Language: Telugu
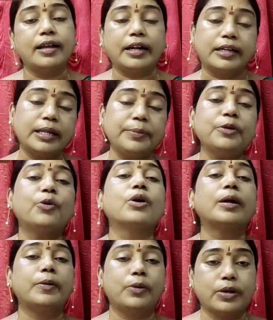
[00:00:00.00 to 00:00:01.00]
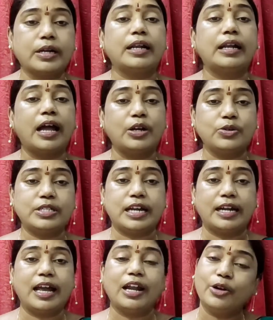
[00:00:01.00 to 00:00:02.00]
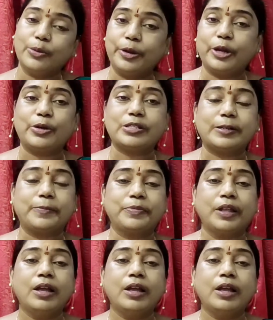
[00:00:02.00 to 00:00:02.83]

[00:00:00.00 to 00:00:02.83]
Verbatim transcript: ఘట్టం ఒక నాలుగు చరణాల్లో మీకోసం